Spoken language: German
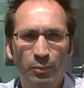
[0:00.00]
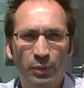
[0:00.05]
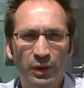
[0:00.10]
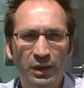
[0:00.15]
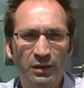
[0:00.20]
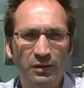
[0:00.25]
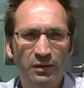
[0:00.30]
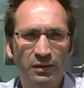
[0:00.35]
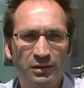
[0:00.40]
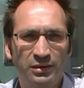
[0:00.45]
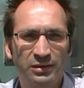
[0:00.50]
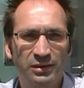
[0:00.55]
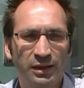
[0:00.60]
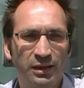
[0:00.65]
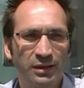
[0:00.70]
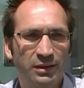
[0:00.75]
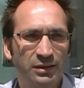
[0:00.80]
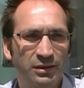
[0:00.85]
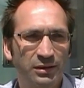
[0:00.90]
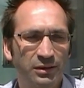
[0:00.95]
Bin
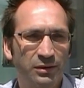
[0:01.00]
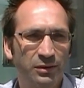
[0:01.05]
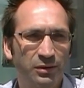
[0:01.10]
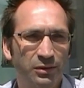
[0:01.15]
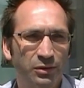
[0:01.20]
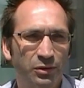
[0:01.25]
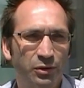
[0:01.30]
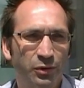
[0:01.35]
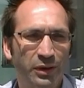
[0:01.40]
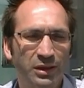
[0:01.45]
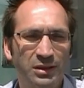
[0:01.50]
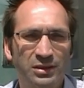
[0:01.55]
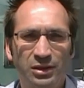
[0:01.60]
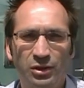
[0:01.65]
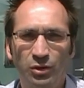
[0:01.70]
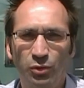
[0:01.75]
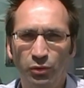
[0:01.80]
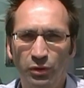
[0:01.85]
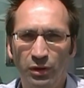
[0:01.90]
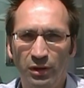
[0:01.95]
seit
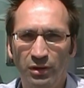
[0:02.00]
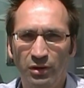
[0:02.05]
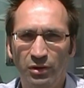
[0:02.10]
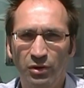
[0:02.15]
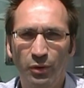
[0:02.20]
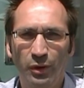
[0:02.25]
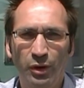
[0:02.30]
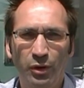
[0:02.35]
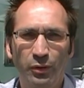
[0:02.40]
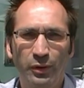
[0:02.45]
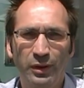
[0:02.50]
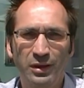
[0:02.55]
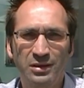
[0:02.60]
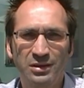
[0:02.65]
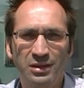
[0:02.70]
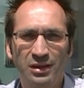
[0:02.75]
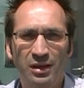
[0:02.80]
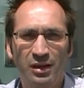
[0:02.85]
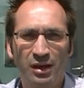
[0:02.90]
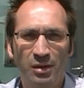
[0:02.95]

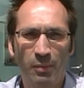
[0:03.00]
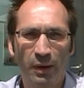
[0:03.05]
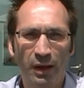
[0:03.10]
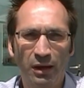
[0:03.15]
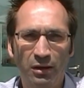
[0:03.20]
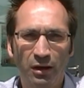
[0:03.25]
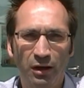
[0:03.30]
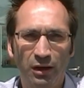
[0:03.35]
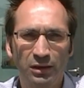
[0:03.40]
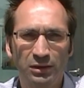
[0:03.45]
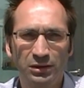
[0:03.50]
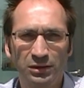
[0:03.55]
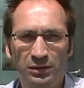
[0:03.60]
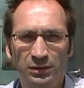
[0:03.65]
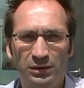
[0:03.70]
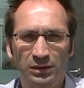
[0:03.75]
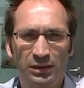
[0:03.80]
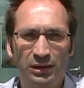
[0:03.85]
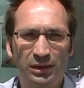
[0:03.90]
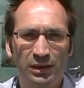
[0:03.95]
1999 im Gemeinderat,
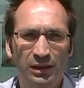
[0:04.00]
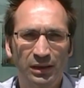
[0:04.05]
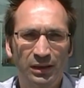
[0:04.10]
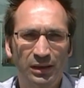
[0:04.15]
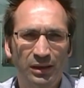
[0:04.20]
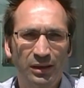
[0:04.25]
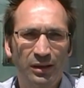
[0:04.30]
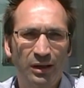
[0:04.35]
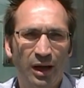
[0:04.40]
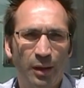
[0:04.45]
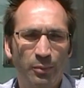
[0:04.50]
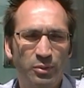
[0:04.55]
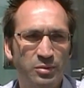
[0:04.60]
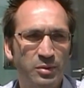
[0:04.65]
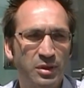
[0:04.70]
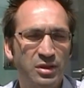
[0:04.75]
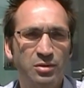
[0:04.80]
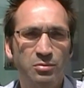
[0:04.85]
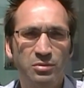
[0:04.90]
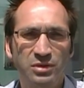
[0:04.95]
habe
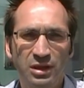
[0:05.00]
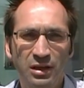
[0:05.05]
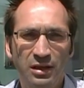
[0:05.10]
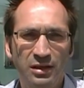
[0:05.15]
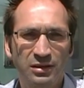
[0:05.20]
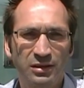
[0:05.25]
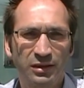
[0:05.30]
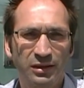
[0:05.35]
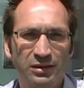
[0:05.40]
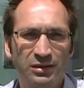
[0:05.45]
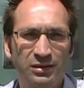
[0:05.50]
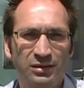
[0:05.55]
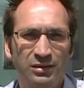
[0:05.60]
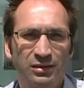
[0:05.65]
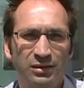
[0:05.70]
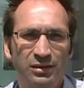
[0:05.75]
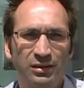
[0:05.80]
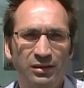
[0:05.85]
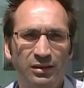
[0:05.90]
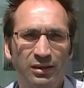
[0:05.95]
es mir zum Ziel
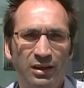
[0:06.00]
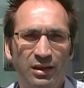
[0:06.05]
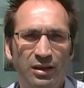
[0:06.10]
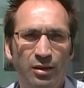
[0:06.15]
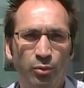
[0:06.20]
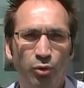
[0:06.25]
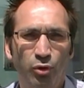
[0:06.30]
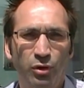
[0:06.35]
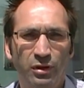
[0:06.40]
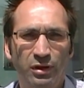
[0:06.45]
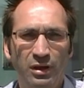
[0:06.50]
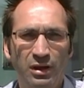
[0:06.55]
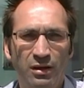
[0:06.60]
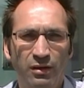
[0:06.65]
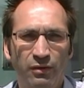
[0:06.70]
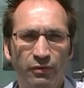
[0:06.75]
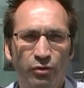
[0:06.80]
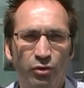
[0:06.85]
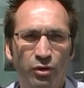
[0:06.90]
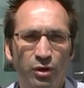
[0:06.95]
gesetzt, äh, in der
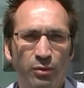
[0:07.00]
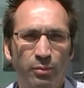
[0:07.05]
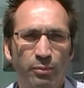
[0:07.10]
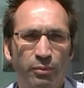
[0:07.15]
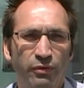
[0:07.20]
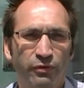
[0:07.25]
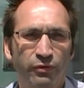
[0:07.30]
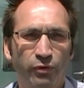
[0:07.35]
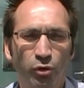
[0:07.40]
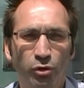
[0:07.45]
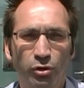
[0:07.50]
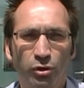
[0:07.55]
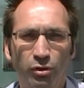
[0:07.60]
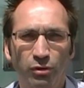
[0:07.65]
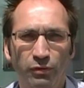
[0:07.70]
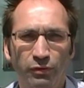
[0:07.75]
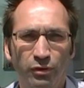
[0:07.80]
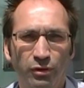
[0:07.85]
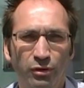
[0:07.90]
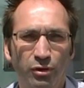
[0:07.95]
Politik für die
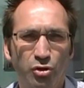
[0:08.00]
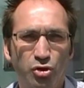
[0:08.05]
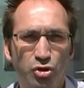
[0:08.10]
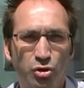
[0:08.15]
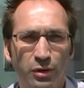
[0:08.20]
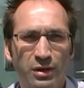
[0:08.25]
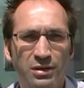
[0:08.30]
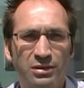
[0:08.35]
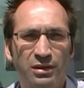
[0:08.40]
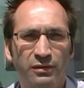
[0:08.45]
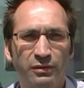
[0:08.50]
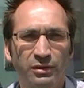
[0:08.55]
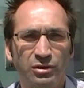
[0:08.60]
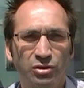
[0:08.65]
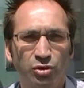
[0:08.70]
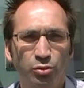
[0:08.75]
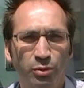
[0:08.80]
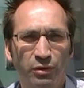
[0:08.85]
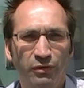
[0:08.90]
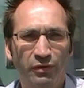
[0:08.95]
Bevölkerung, für Deutschkreuz
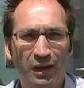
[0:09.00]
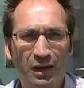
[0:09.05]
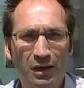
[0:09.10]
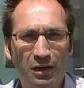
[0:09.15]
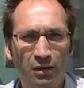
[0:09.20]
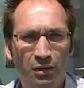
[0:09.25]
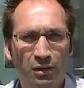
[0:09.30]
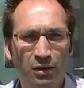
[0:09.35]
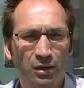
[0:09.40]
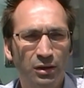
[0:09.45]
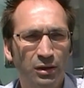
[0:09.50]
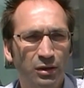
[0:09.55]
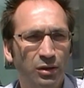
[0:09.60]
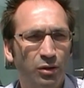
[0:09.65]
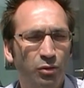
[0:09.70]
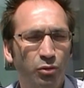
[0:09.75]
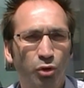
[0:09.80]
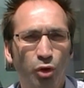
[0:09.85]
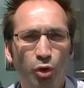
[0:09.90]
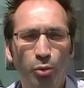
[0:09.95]
etwas zu bewegen
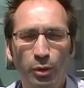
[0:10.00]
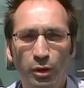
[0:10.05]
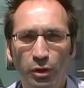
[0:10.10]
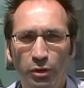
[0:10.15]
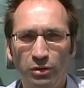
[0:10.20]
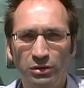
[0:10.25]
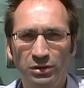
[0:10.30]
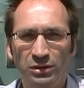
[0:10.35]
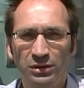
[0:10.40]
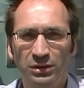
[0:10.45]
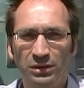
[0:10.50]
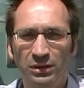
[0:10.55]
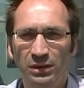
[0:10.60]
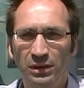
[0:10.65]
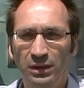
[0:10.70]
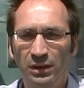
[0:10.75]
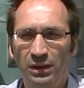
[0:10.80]
und darüber hinaus